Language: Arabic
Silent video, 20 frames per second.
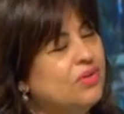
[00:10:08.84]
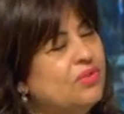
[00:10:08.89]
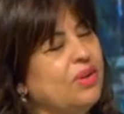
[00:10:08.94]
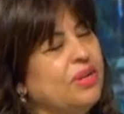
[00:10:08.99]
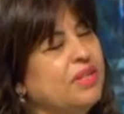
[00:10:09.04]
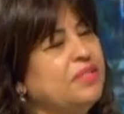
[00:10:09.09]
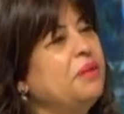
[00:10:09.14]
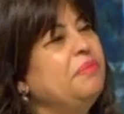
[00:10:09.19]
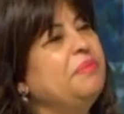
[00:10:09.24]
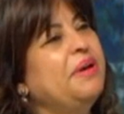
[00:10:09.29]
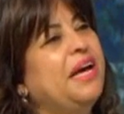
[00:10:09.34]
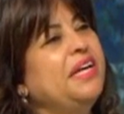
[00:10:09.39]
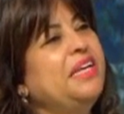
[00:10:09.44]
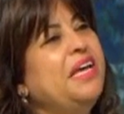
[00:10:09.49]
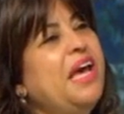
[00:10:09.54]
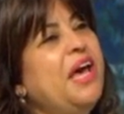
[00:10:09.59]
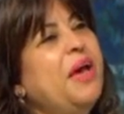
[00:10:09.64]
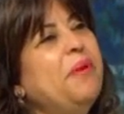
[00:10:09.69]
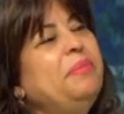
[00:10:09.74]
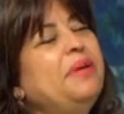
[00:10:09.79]
الاجتماعي
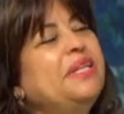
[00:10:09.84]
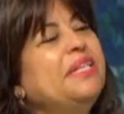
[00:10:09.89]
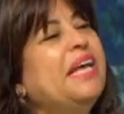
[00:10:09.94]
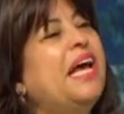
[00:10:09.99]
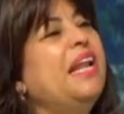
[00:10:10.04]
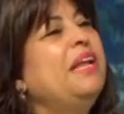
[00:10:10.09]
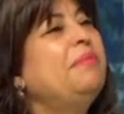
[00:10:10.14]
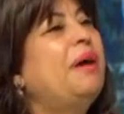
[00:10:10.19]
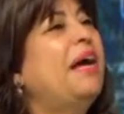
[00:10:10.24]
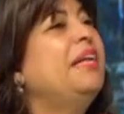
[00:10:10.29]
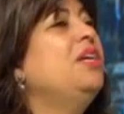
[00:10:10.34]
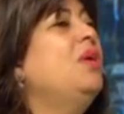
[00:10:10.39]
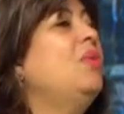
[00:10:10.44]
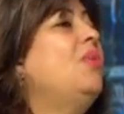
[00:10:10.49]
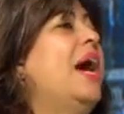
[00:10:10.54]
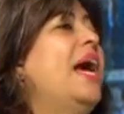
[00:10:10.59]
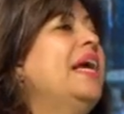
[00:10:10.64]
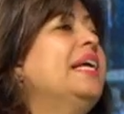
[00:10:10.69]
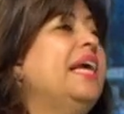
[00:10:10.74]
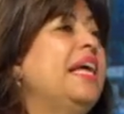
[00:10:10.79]
بيتكلم عن ان هو
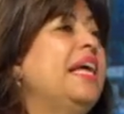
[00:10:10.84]
اكل